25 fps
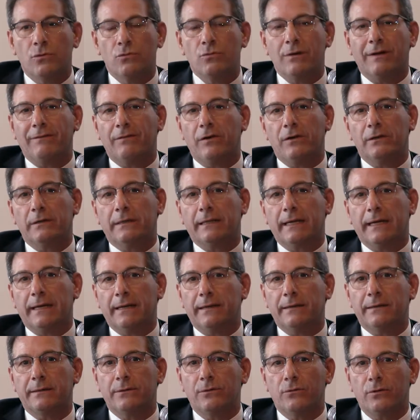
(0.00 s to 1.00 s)
Una
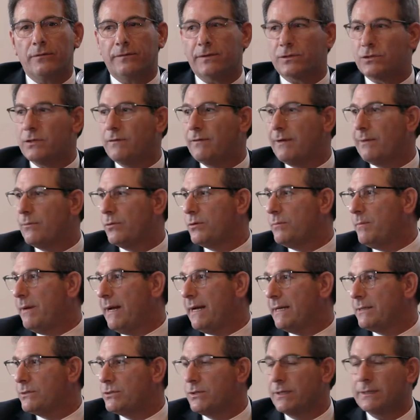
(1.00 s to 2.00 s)
volta noi facevamo i
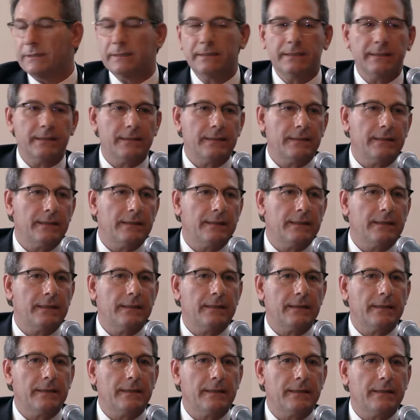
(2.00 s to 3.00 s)
budget eh,
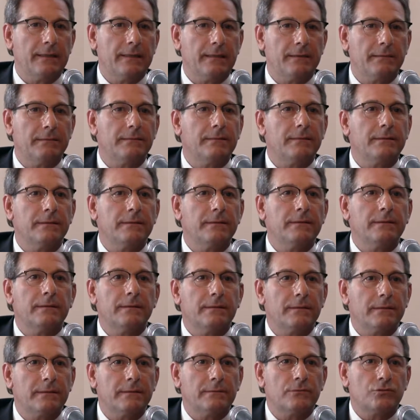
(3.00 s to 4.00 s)

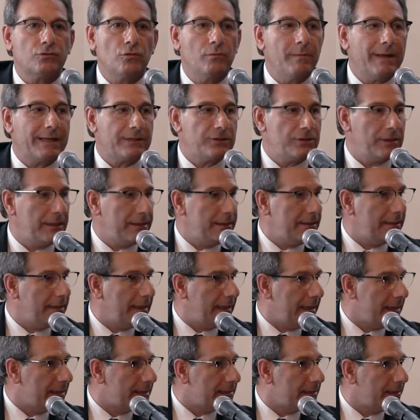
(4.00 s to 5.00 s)
eh sul margine di
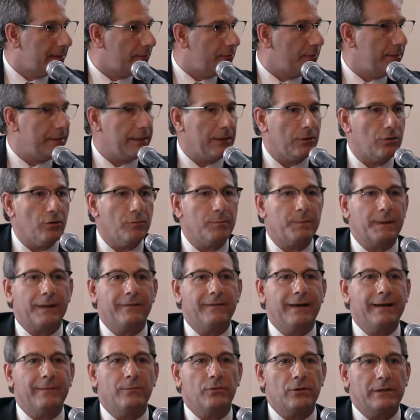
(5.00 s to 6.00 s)
interesse, quindi
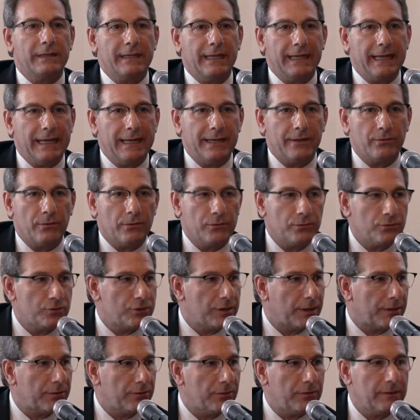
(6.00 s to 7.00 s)
compravamo il denaro ad un
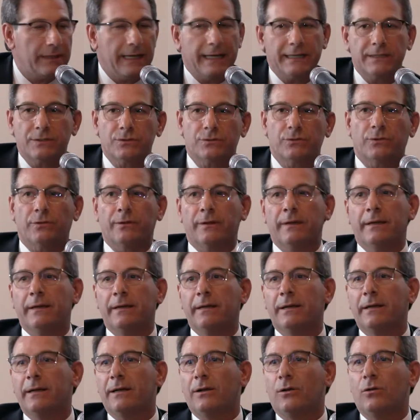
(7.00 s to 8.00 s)
certo tasso,
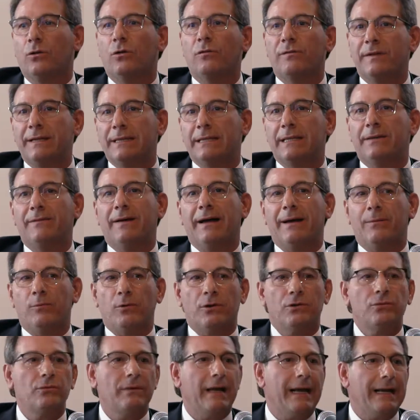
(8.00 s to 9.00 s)
lo
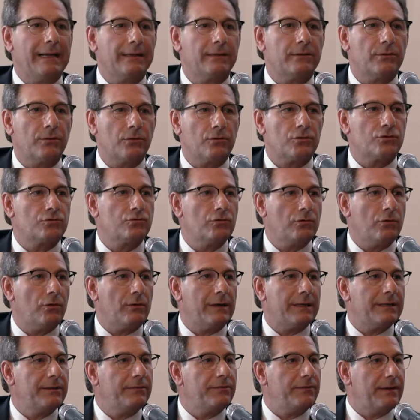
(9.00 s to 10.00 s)
vendevamo ad un altro, su,
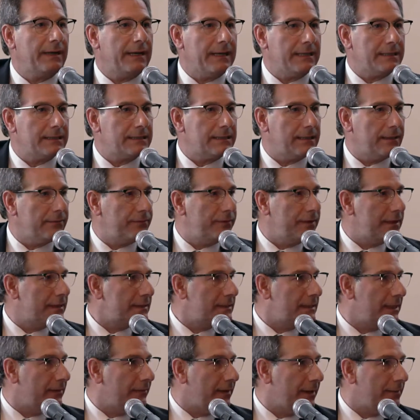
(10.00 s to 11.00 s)
con la differenza
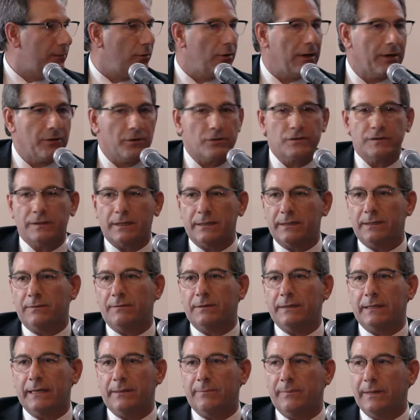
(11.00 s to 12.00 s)
finanziavamo la nostra
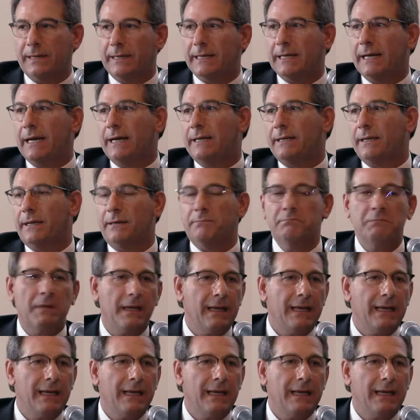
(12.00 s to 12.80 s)
attività bancaria.